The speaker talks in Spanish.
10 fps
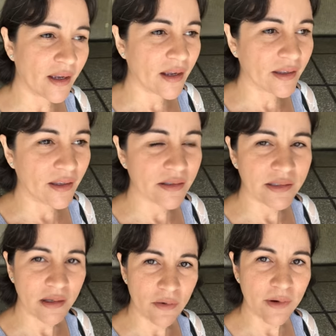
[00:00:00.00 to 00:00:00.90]
aquí en
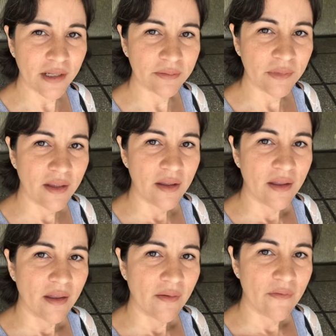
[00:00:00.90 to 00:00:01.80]
San Juan.
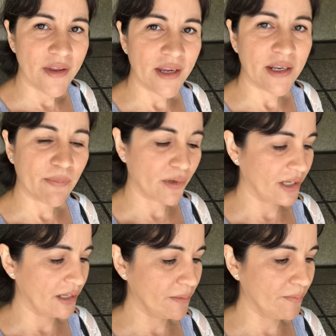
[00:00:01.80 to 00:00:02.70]
Vine
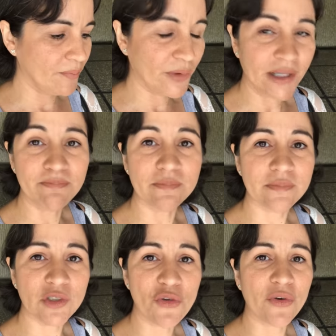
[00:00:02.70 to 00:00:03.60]
porque, pues,
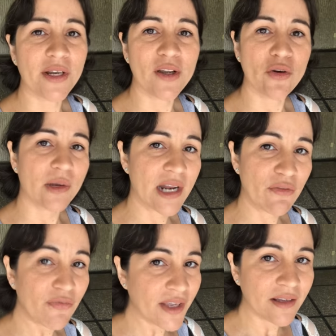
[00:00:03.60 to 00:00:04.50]
chofer de Uber
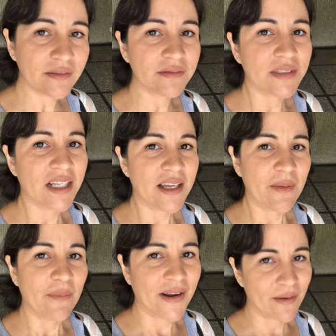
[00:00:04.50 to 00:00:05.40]
al fin,
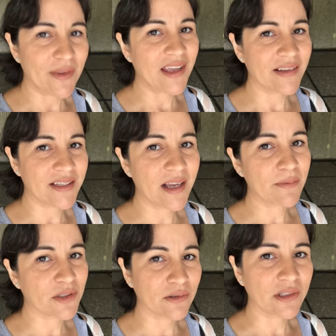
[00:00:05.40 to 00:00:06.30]
para mí es
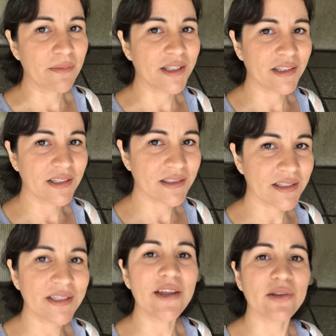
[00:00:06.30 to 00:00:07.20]
absolutamente
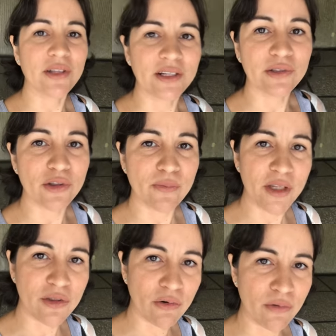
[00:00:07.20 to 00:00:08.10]
necesario tener todos
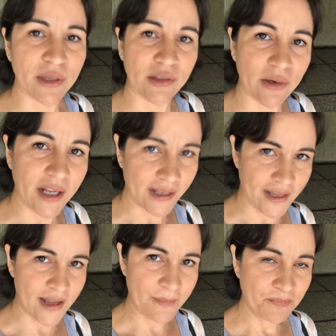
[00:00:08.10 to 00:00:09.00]
mis documentos al
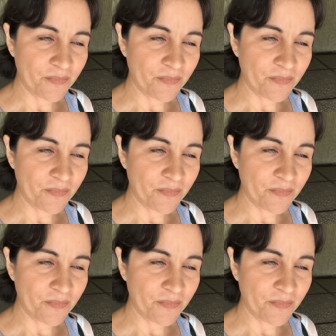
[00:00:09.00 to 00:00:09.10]
día.